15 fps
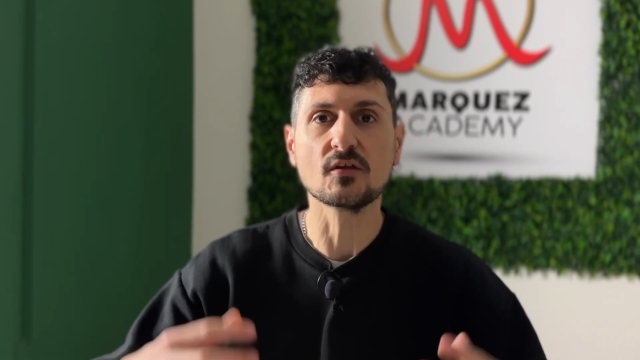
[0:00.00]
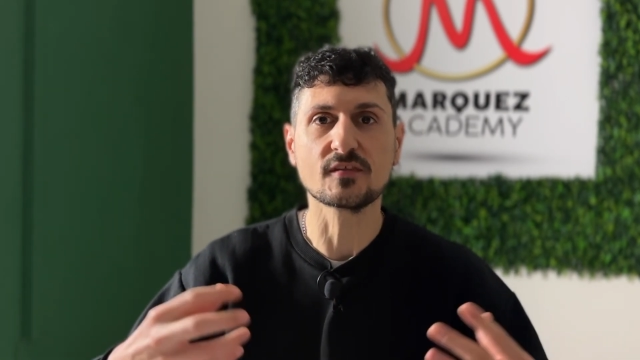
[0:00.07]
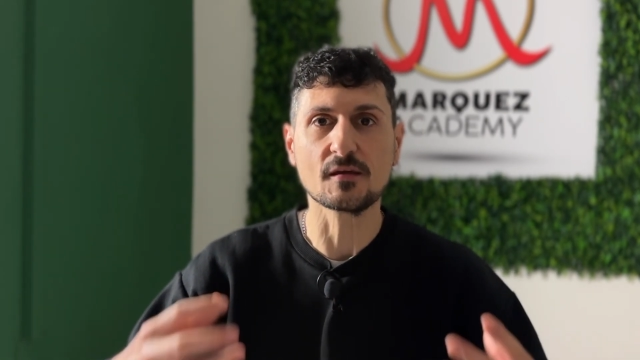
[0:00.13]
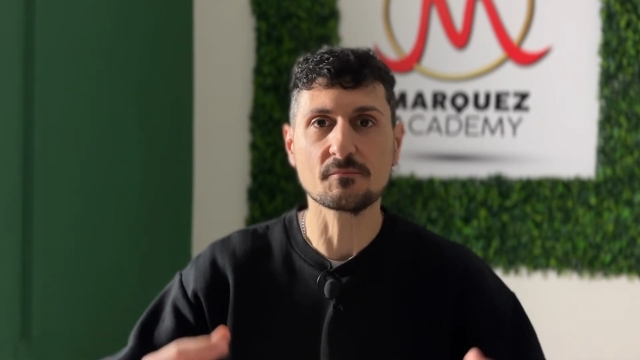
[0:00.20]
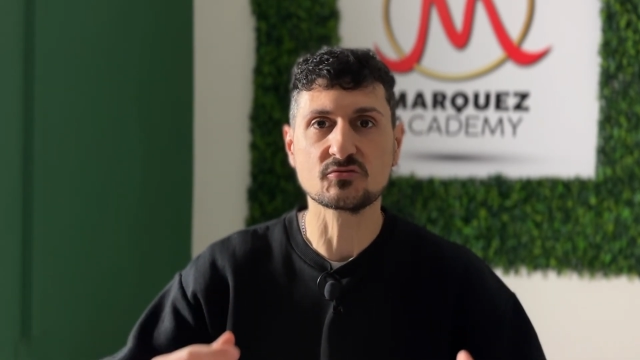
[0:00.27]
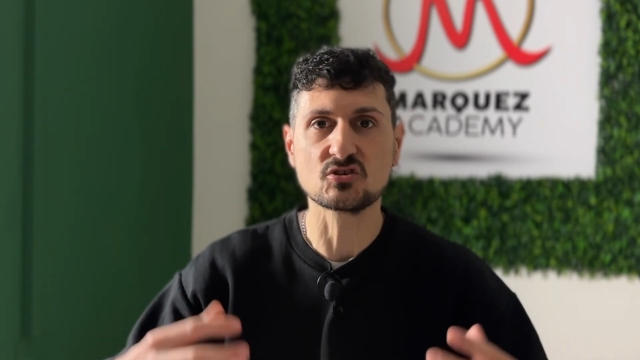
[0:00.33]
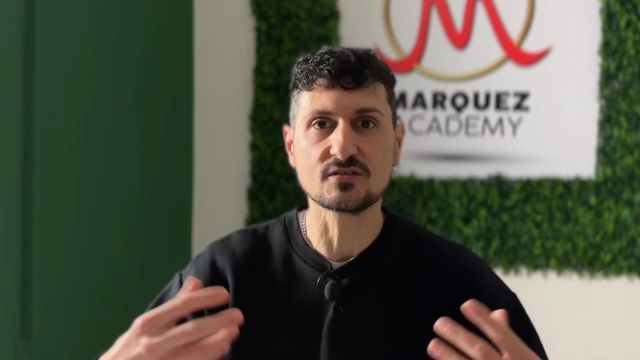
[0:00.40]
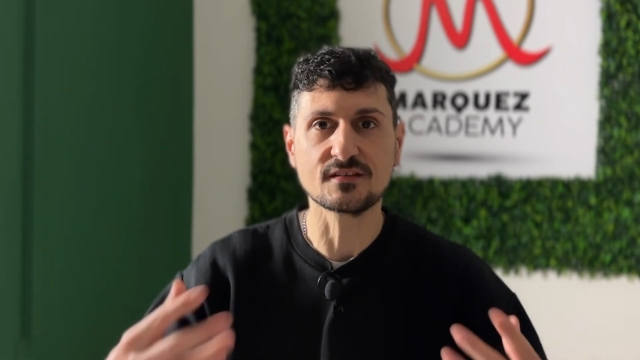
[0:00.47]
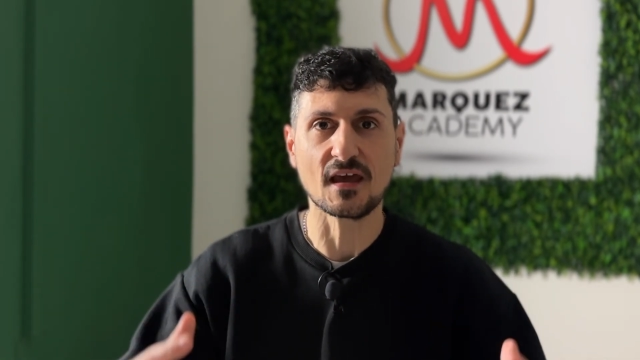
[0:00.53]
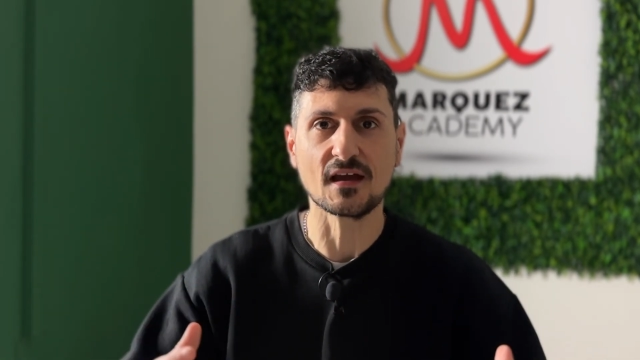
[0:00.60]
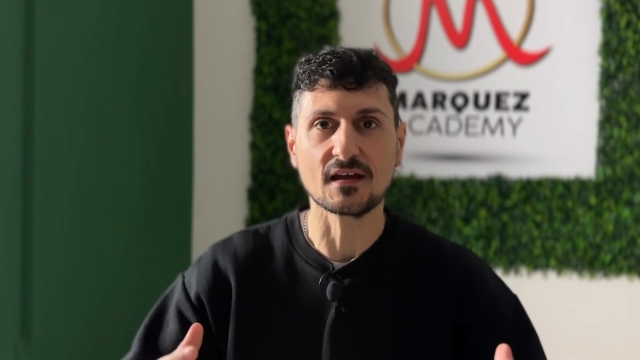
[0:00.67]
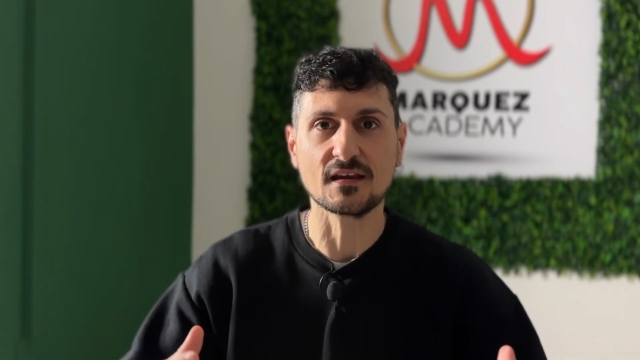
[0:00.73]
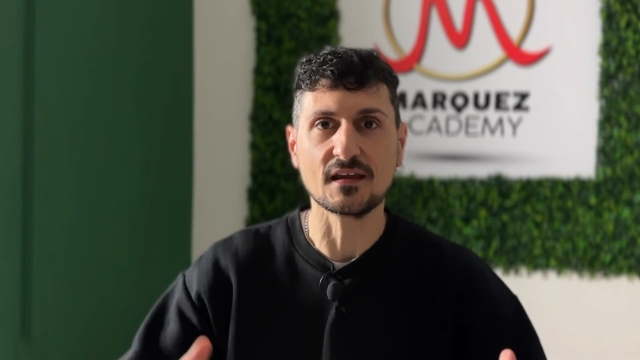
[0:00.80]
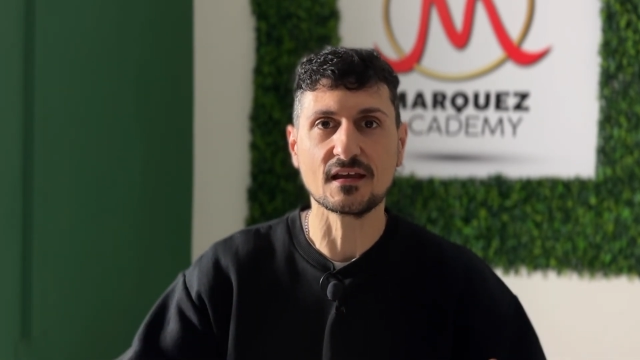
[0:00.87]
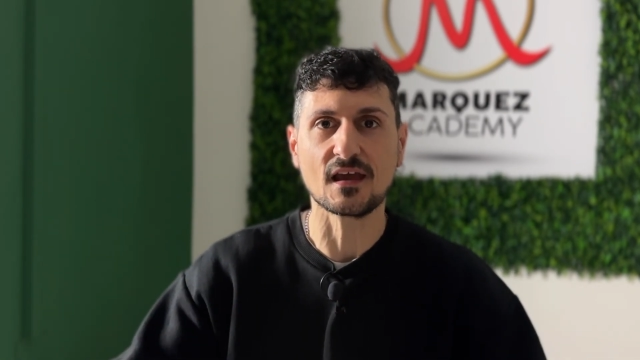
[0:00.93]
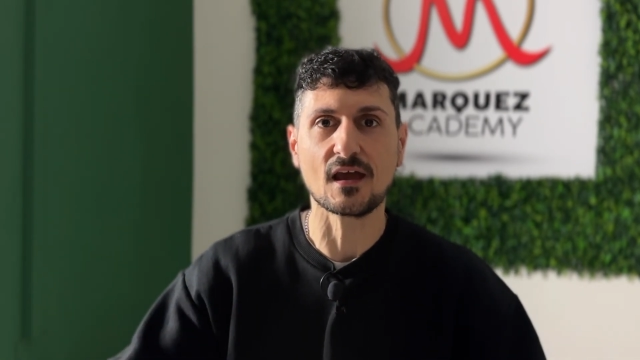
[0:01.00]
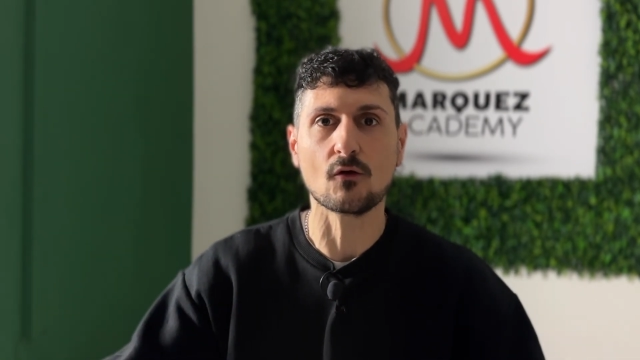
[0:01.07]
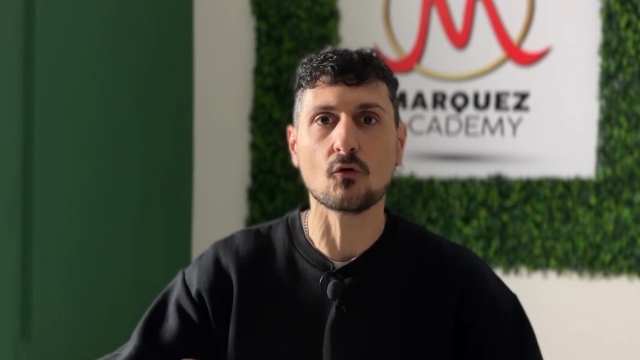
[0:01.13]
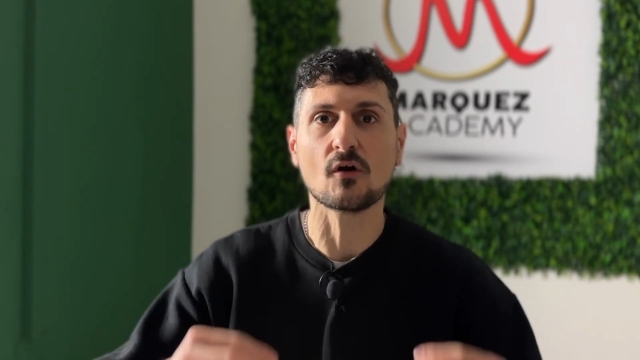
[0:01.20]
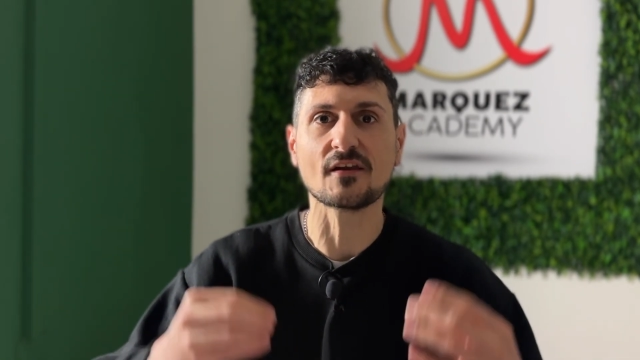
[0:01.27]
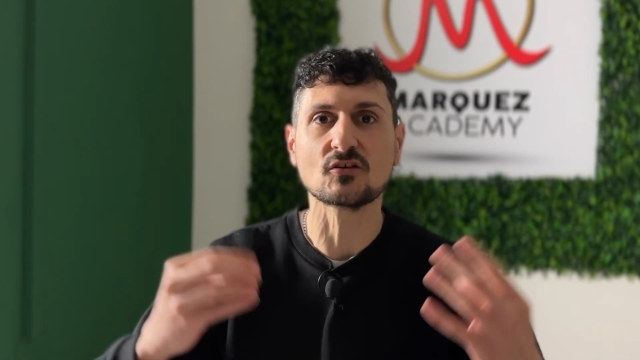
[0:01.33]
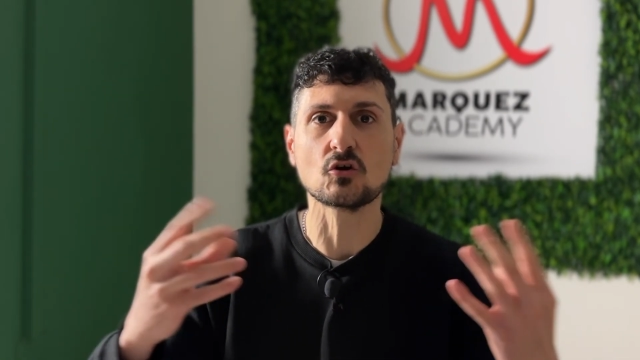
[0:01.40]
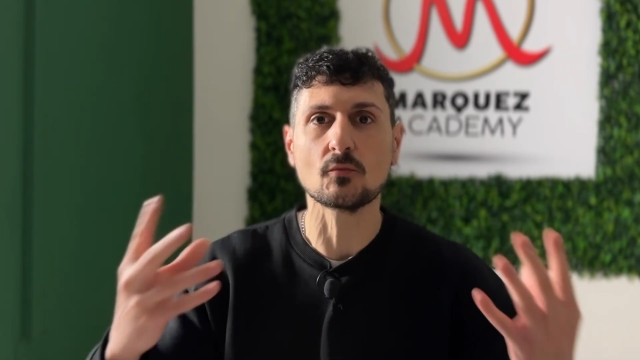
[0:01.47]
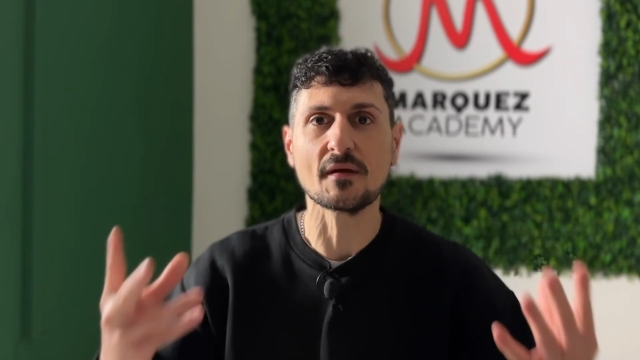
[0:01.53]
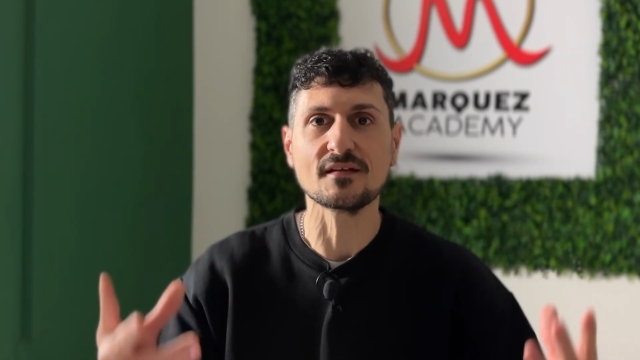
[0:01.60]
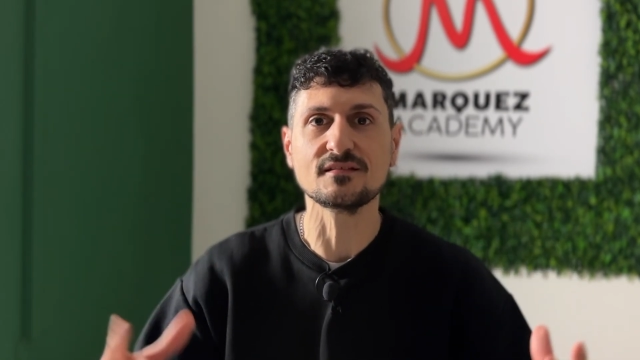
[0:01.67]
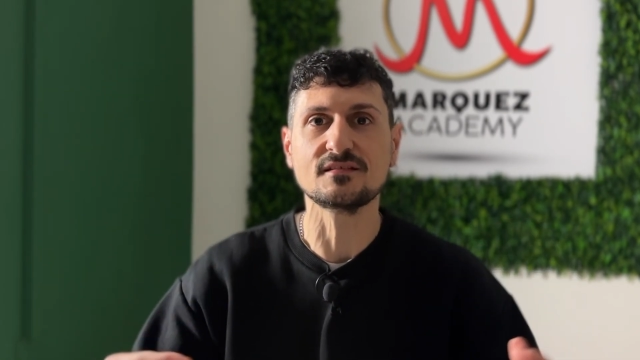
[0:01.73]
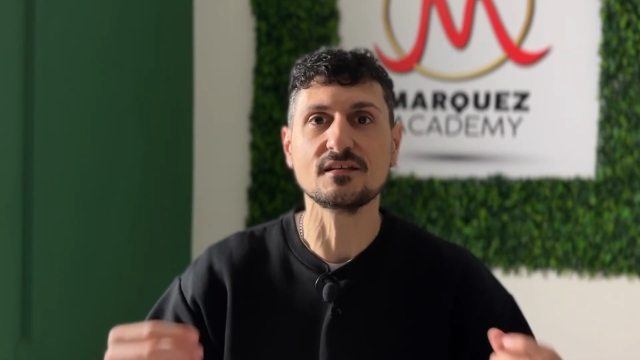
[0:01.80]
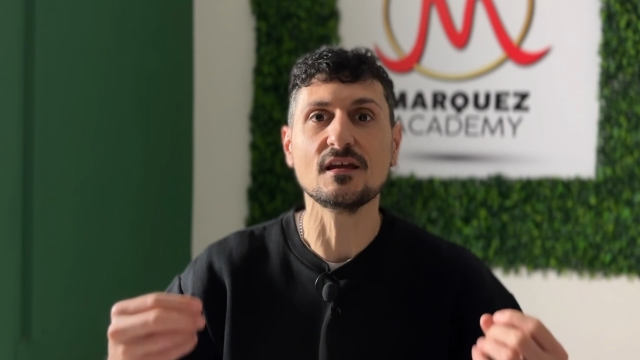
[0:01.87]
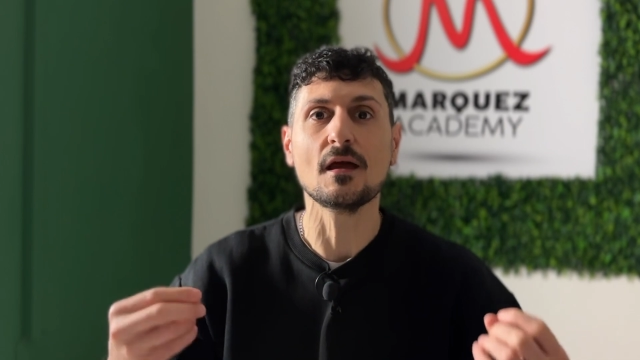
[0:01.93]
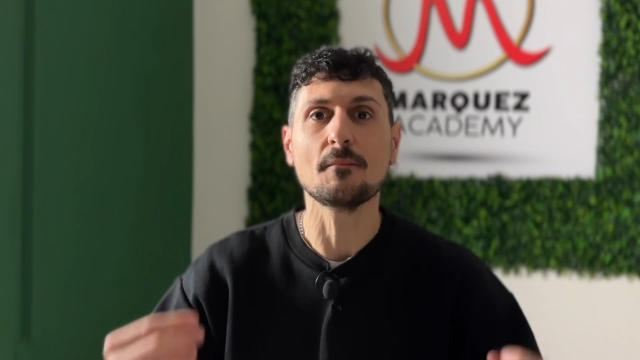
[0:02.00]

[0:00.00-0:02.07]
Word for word: semplici tecniche o argomenti